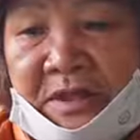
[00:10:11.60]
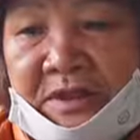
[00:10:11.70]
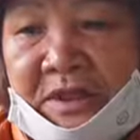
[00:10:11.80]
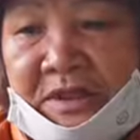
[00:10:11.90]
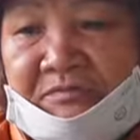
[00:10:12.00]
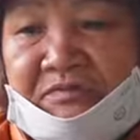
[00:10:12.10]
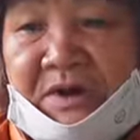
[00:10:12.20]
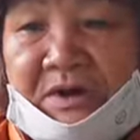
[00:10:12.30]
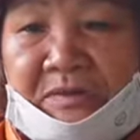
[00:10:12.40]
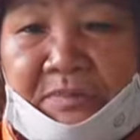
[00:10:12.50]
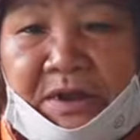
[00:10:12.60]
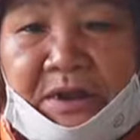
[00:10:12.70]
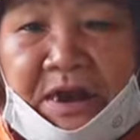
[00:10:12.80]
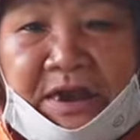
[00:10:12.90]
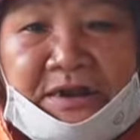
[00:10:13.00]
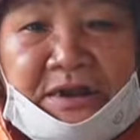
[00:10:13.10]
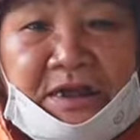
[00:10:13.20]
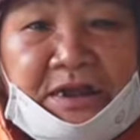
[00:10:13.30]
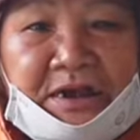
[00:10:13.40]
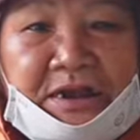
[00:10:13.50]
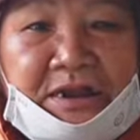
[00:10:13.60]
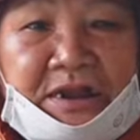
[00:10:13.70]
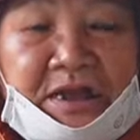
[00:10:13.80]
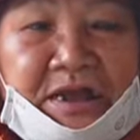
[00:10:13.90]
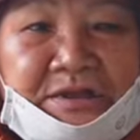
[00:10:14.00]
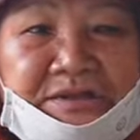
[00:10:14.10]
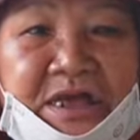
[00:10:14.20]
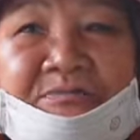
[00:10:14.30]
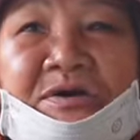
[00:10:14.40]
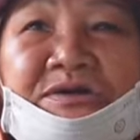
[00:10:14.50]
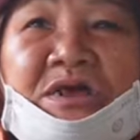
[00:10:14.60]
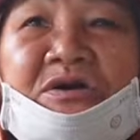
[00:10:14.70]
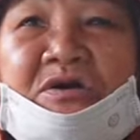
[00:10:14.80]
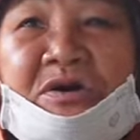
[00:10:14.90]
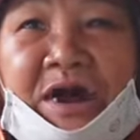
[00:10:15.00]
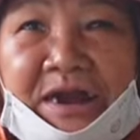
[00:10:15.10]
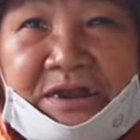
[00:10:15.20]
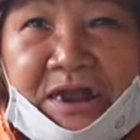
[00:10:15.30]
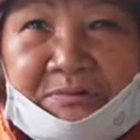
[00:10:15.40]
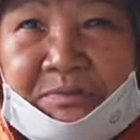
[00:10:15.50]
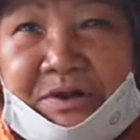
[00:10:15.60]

thế thì vợ mới ghen là nghĩ là sang đấy chắc có gái đẹp